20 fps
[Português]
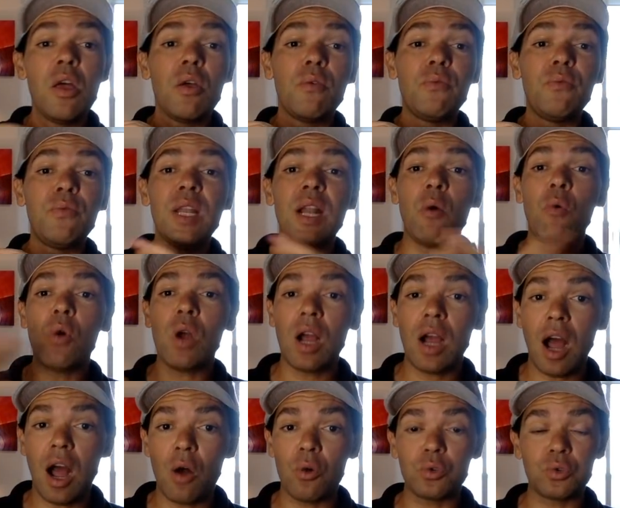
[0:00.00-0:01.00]
viram um
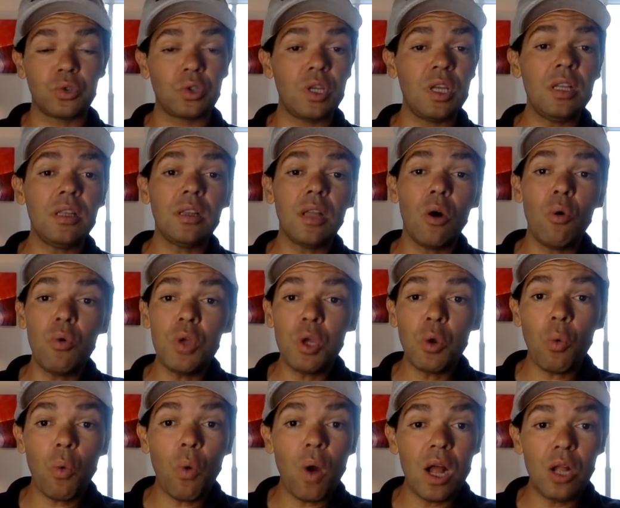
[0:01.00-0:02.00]
caos. Então,
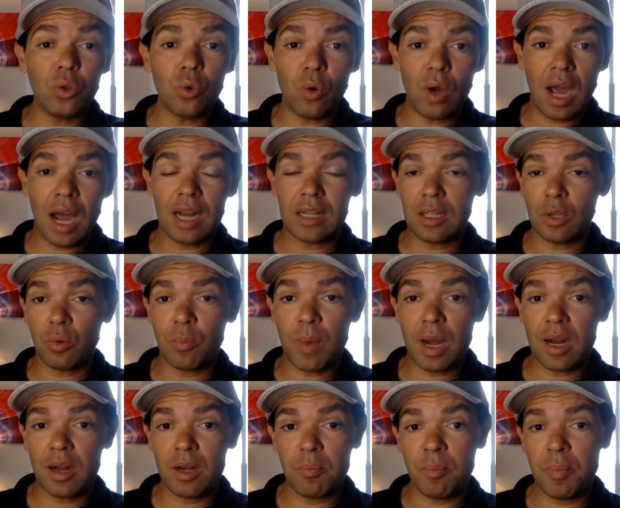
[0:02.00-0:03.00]
enquanto o cara tá no
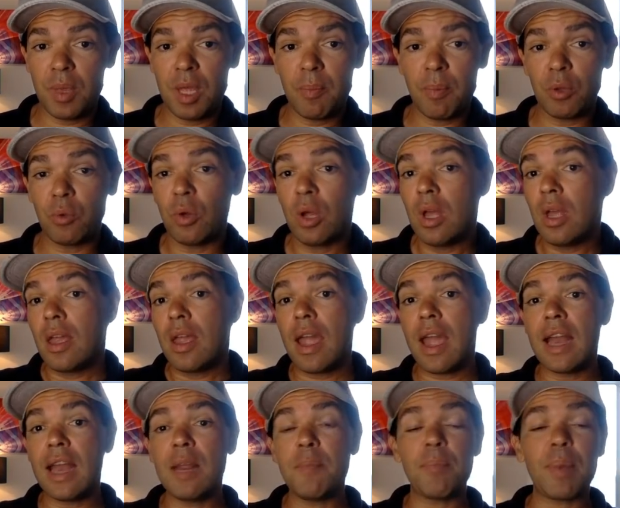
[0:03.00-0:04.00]
paralelepípedo,
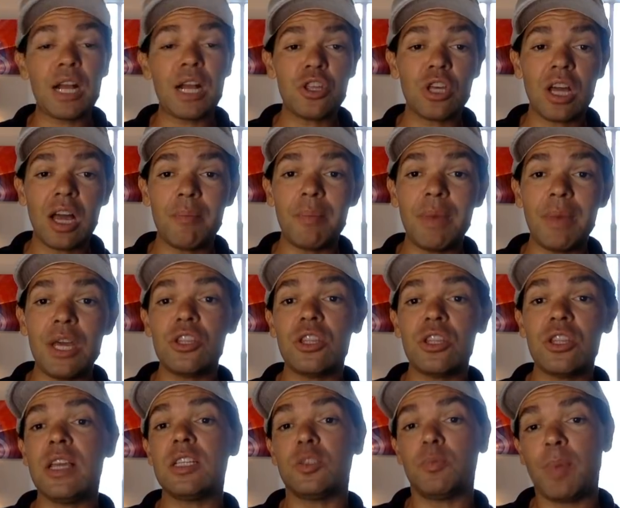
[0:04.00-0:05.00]
ele praticamente
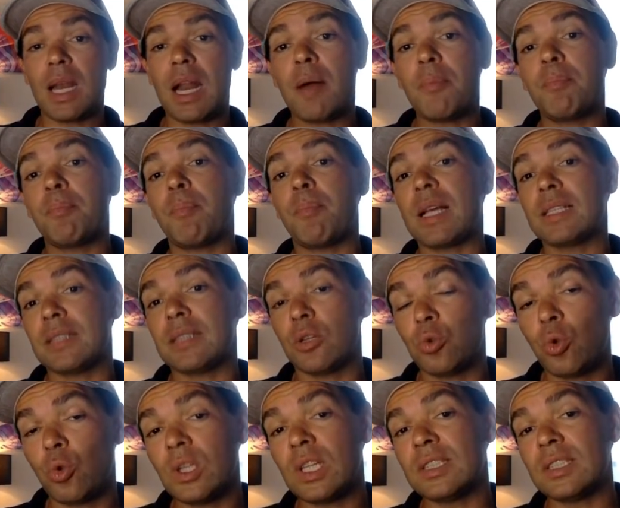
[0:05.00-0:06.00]
tem que esperar passar
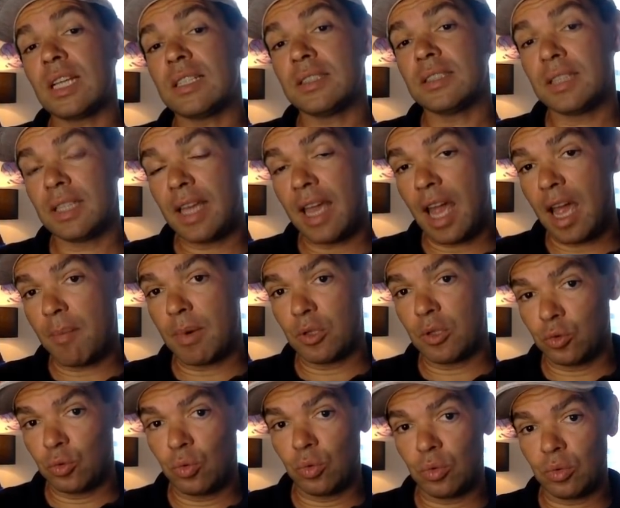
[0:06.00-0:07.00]
todas as
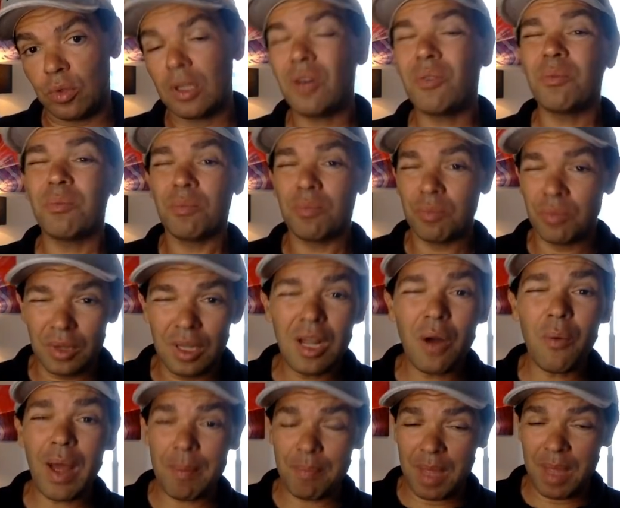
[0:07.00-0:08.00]
quebras do. Não,
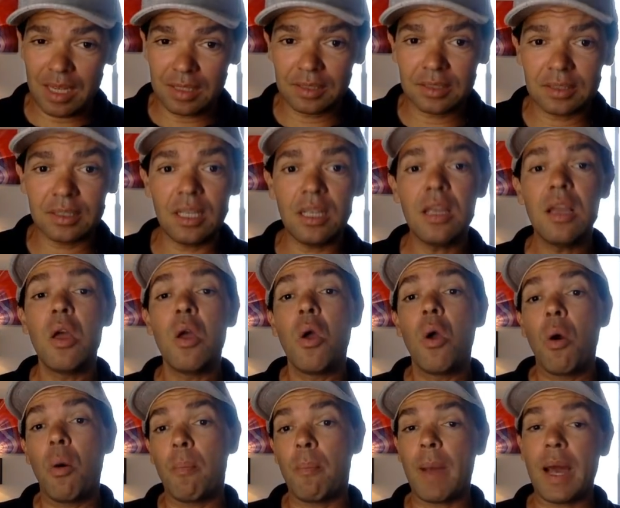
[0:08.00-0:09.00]
não é bem assim,
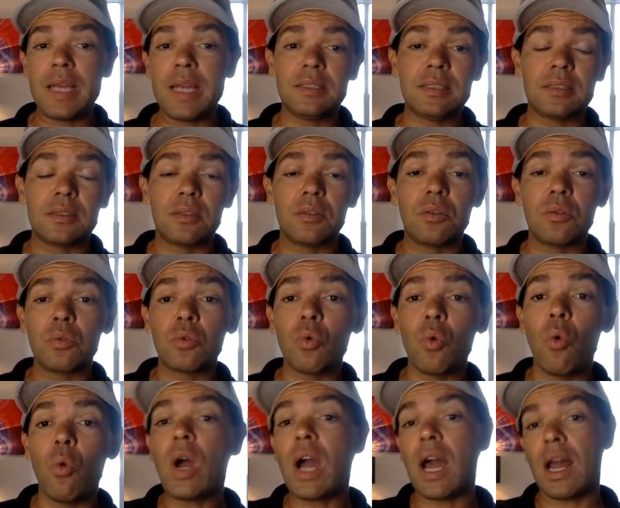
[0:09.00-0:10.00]
mas
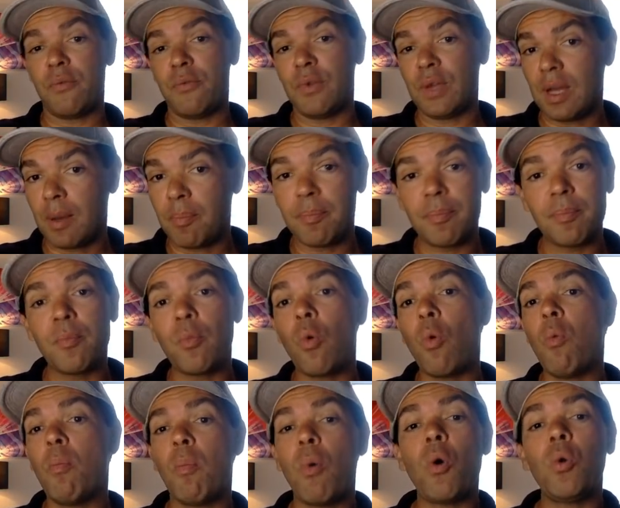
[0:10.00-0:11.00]
o cara fica
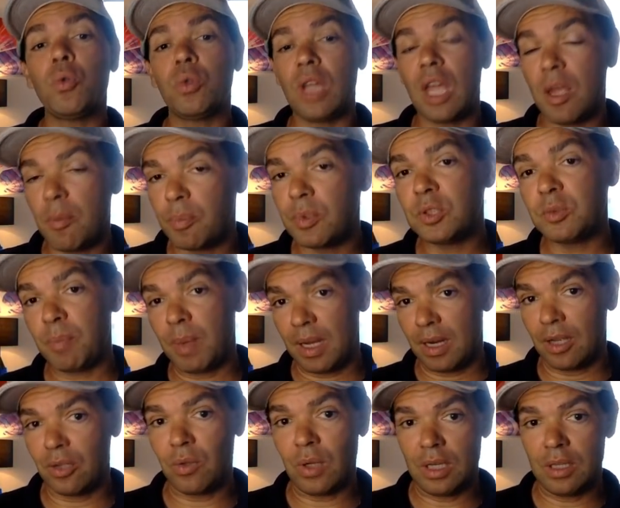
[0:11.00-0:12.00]
um bom tempo
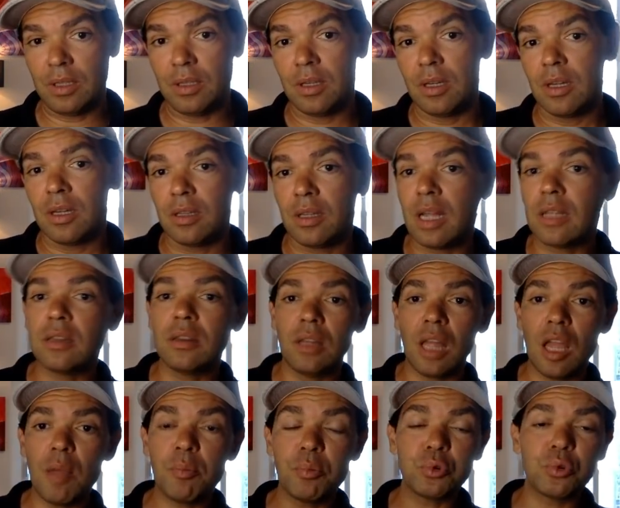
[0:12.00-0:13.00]
esperando ali. Né?
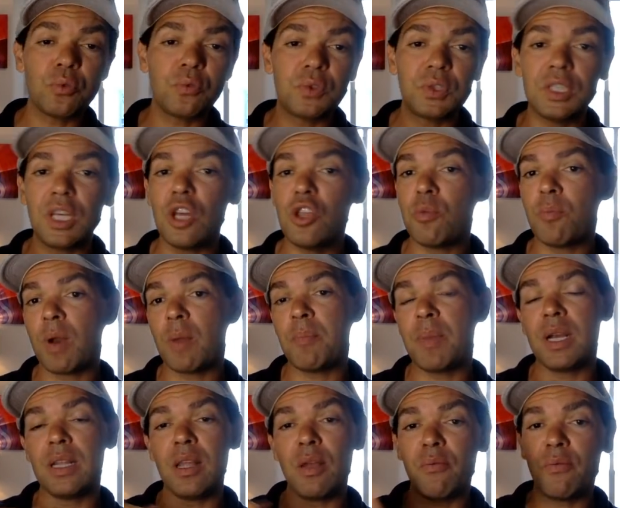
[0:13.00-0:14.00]
Tempo suficiente para
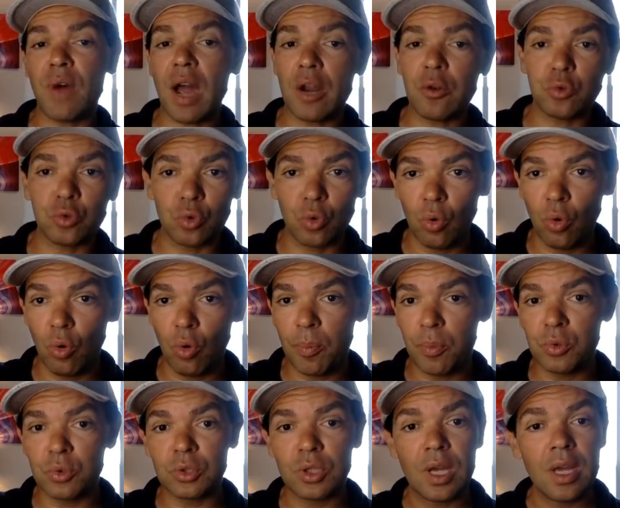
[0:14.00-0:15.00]
perder vários
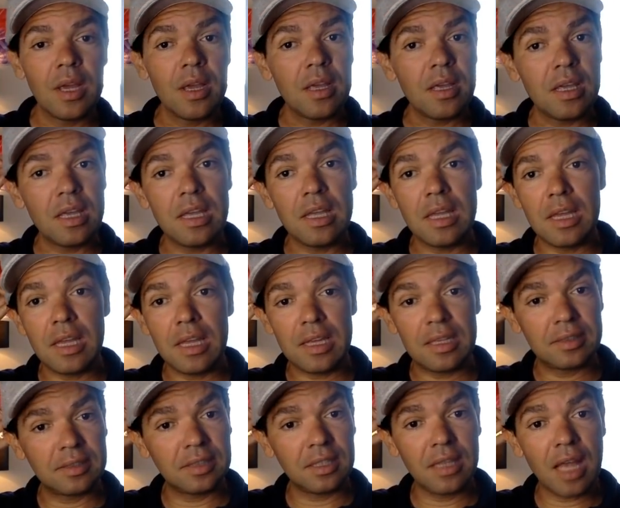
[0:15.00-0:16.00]
grupos. E
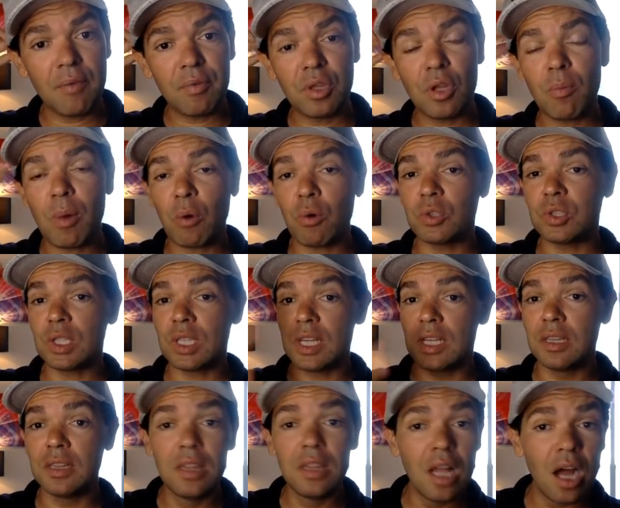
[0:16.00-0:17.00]
se deve ter uma coisa que
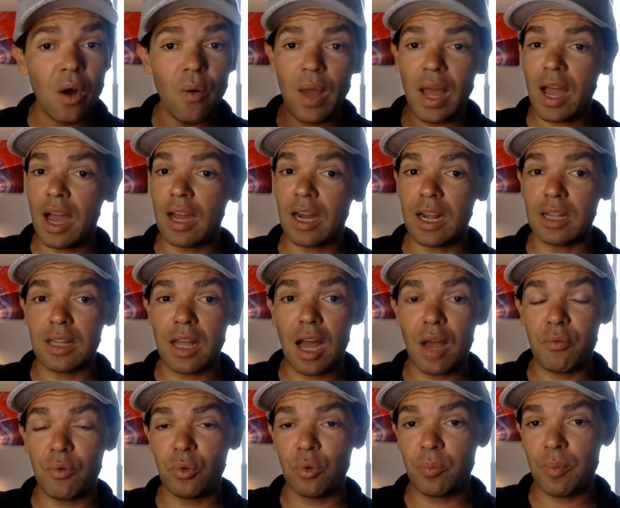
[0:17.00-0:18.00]
não é
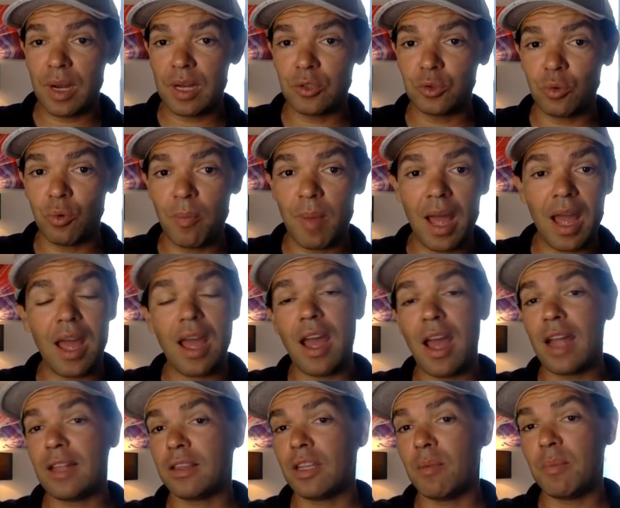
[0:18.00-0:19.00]
agradável no Paris-Roubaix,
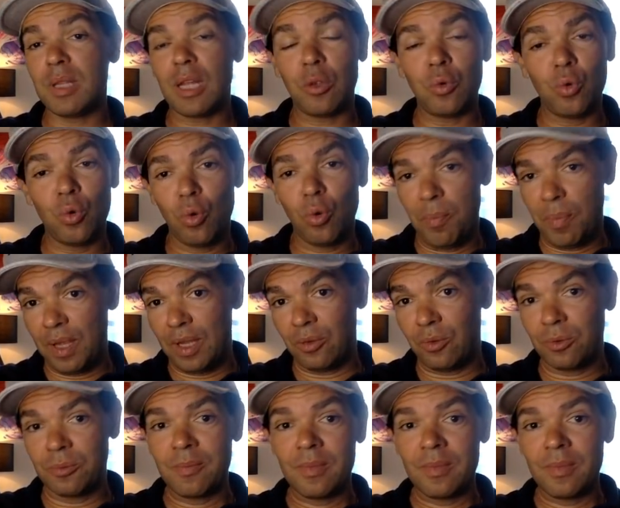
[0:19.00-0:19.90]
é terminar no grupeto.